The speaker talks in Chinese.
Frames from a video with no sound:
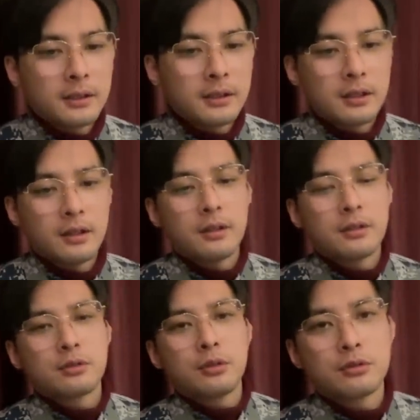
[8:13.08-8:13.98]
呃，
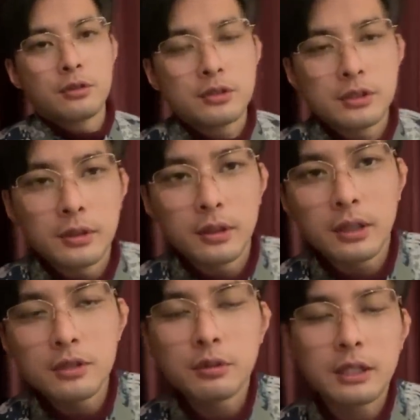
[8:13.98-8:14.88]
就是说是
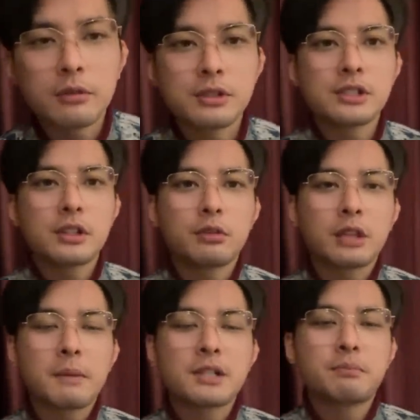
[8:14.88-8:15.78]
跟中国大陆建交都他
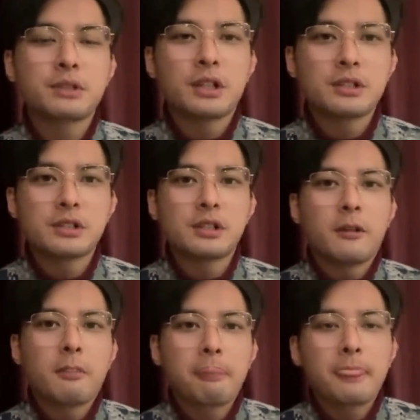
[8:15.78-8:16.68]
妈是不祥之兆。
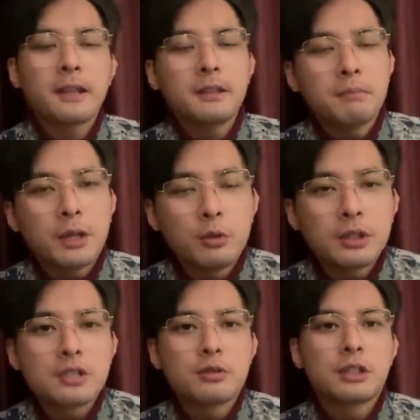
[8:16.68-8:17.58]
那你美国
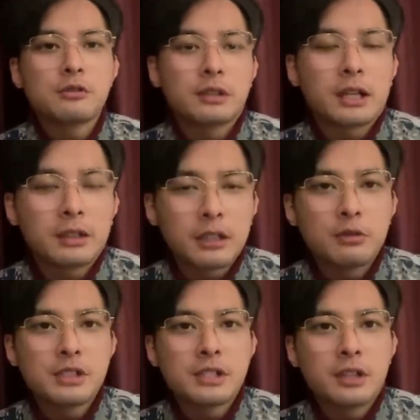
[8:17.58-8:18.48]
那时候跟中国大陆大陆
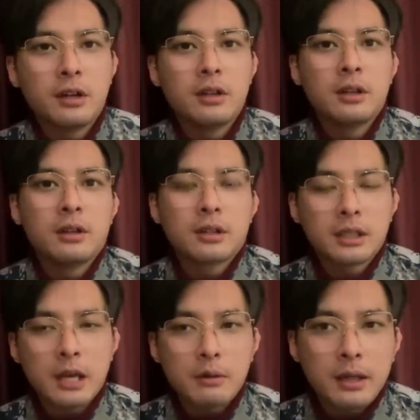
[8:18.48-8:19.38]
建交，跟
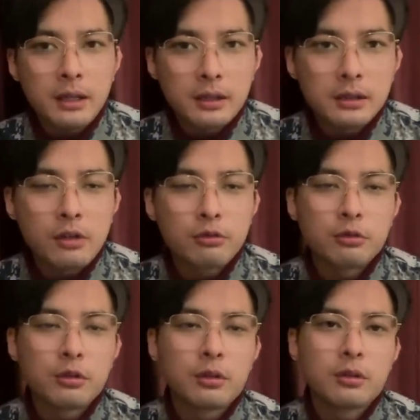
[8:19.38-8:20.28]
台湾当
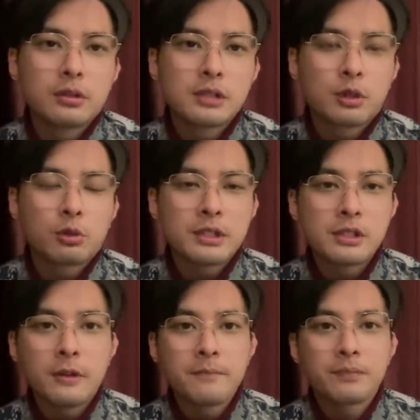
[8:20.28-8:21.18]
局这个断
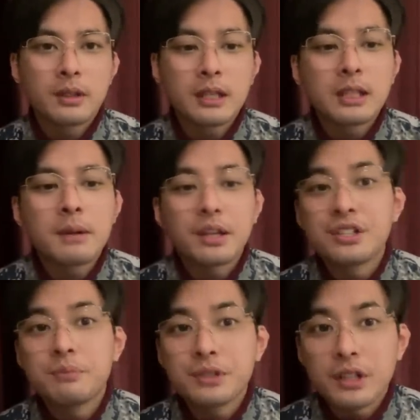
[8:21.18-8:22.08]
交，那他妈也
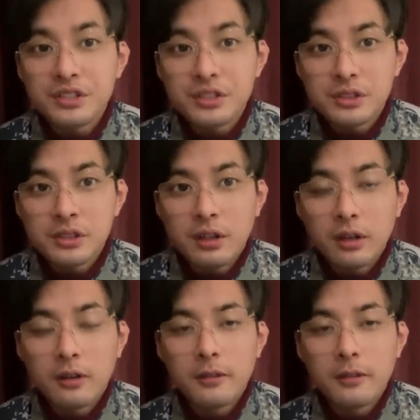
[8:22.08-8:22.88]
是不祥之之兆了，